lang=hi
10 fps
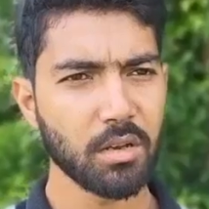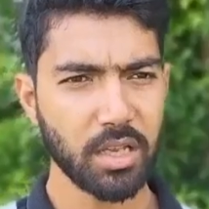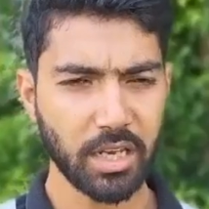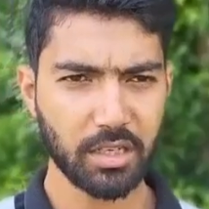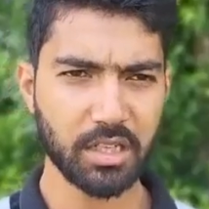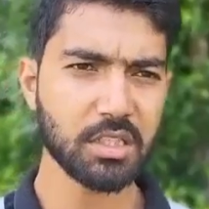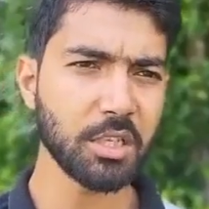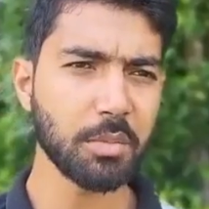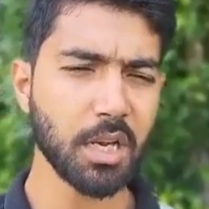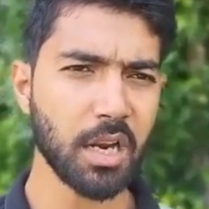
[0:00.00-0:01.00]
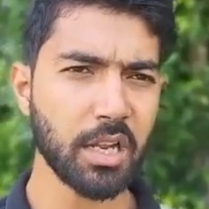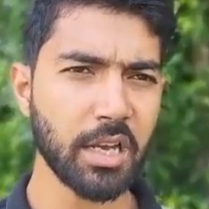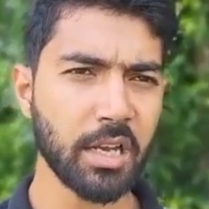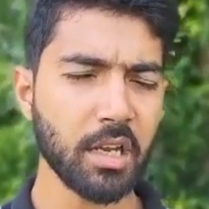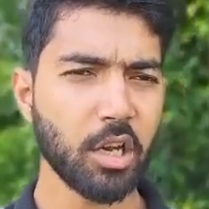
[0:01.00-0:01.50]
एक डीसी बिठाना
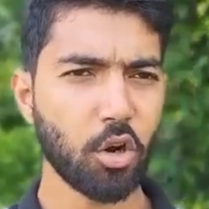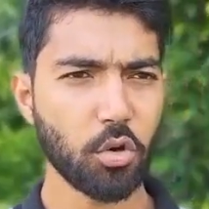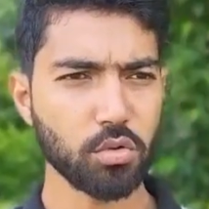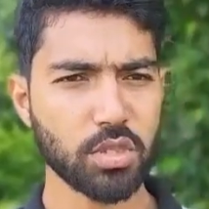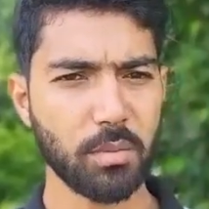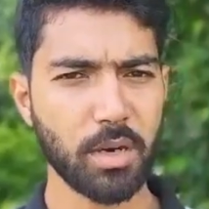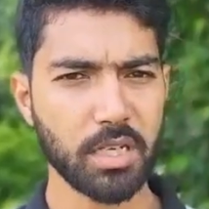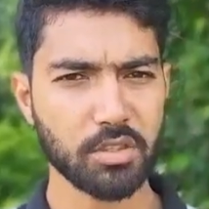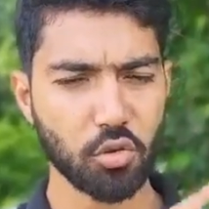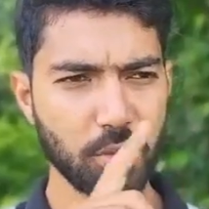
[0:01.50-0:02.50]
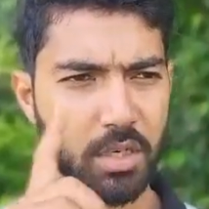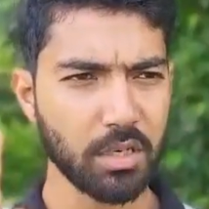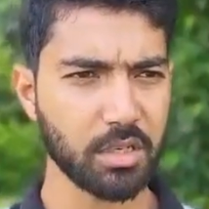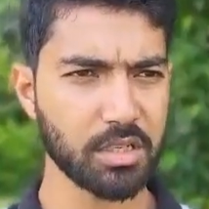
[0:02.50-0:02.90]
है और उसके बाद जो भी